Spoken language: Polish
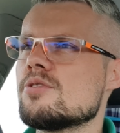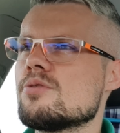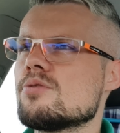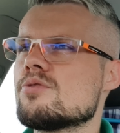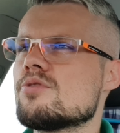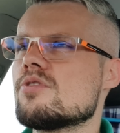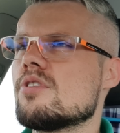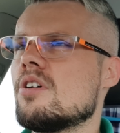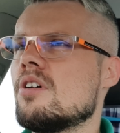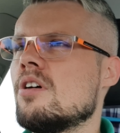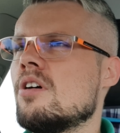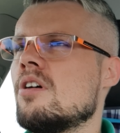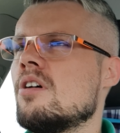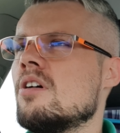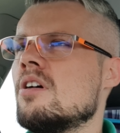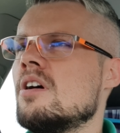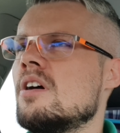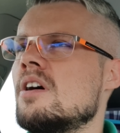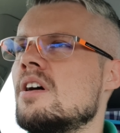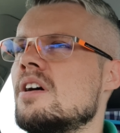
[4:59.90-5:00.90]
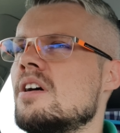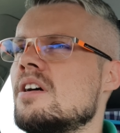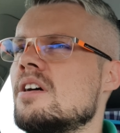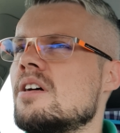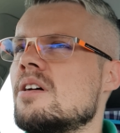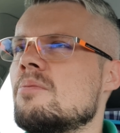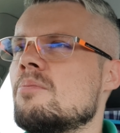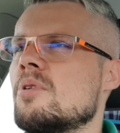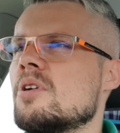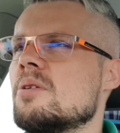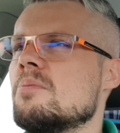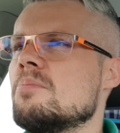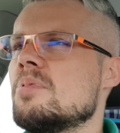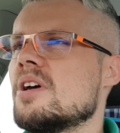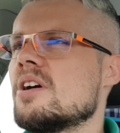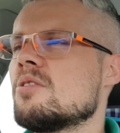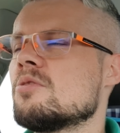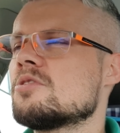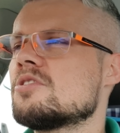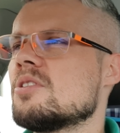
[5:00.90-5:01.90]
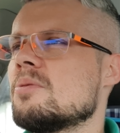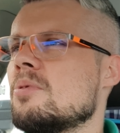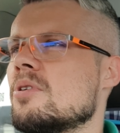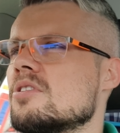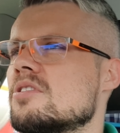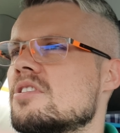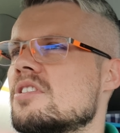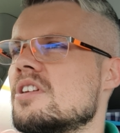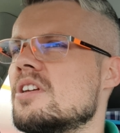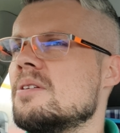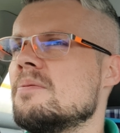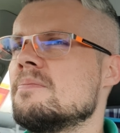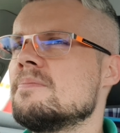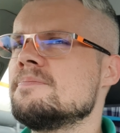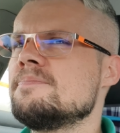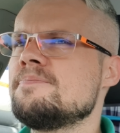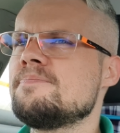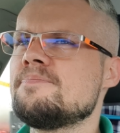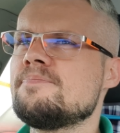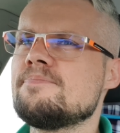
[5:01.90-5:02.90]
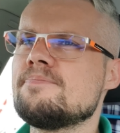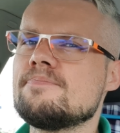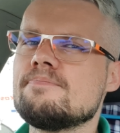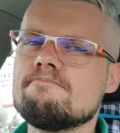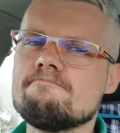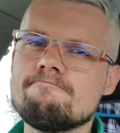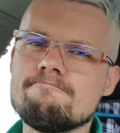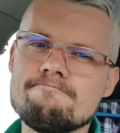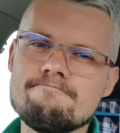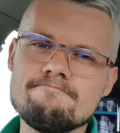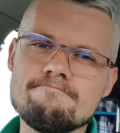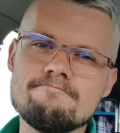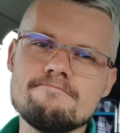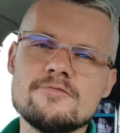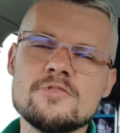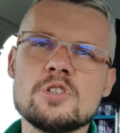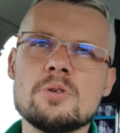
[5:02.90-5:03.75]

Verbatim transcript: już o moim biegu sobotnim. W